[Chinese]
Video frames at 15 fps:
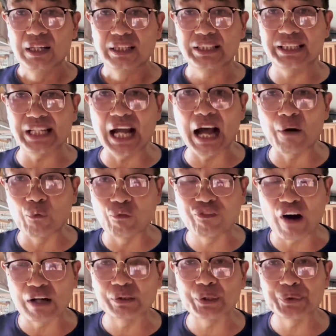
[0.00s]
下午
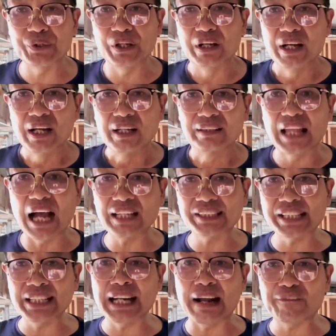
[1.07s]
放出去，它
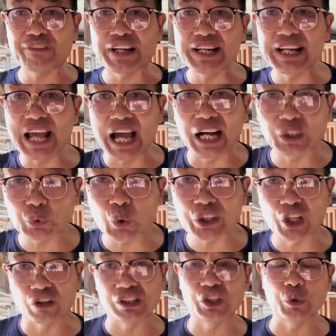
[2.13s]
竟然飞两个多
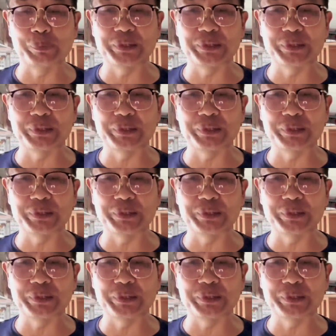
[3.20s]
小时都不